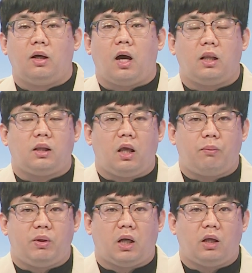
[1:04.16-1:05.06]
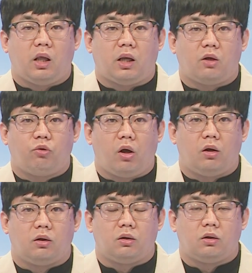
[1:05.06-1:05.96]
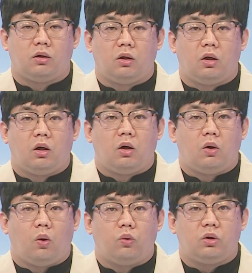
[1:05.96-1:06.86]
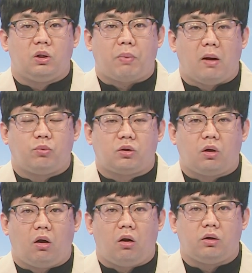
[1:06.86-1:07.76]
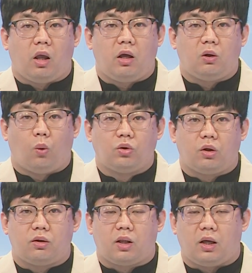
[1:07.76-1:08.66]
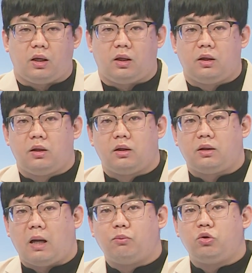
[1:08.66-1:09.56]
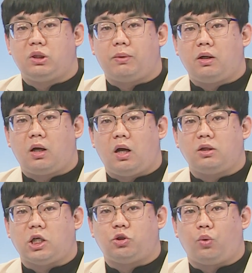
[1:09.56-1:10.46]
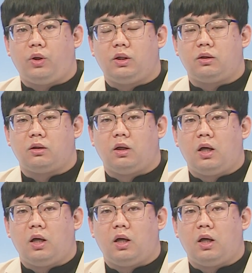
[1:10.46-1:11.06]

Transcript: 한때 비가 내리겠고요. 오늘 밤부터 내일 오전 사이 남부지방과 제주도에는